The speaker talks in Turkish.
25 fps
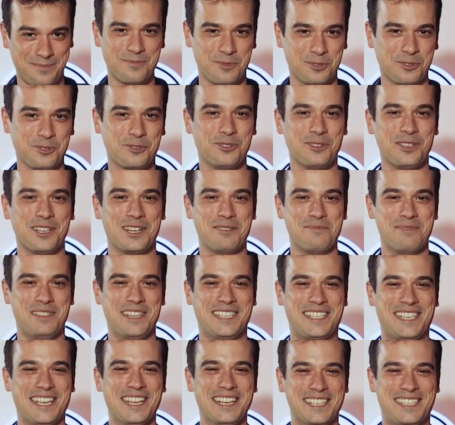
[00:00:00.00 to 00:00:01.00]
Bunu
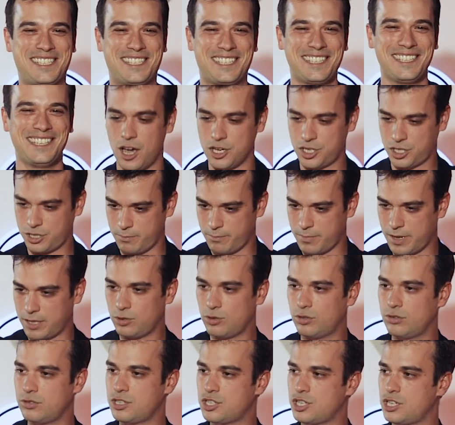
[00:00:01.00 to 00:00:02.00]
kullanabilirsiniz. Aşkım
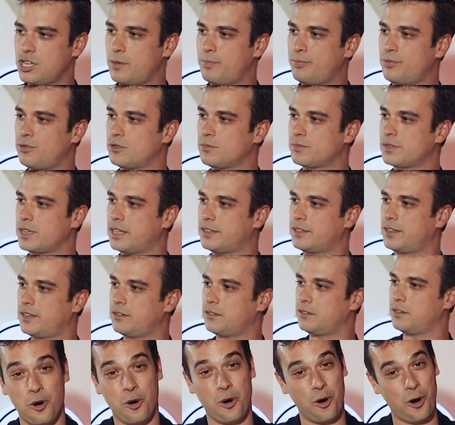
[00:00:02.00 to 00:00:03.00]
ben de onun için yapıyorum
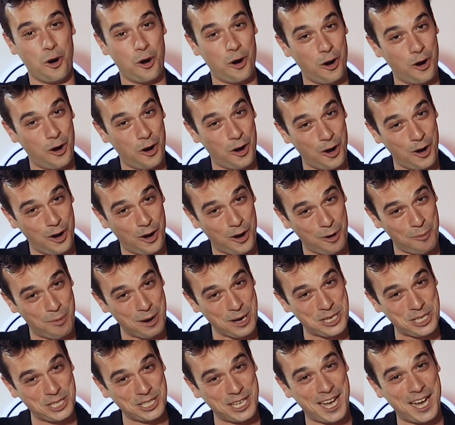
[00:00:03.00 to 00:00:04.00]
zaten. Oo
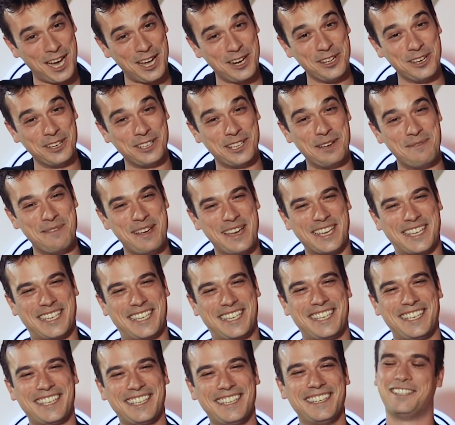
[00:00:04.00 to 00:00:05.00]
başın ağrıyor
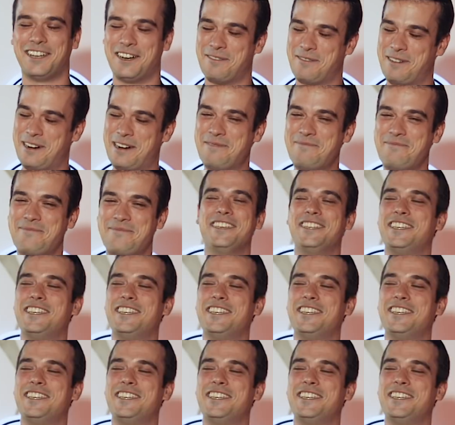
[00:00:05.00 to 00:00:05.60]
demek. Tamam.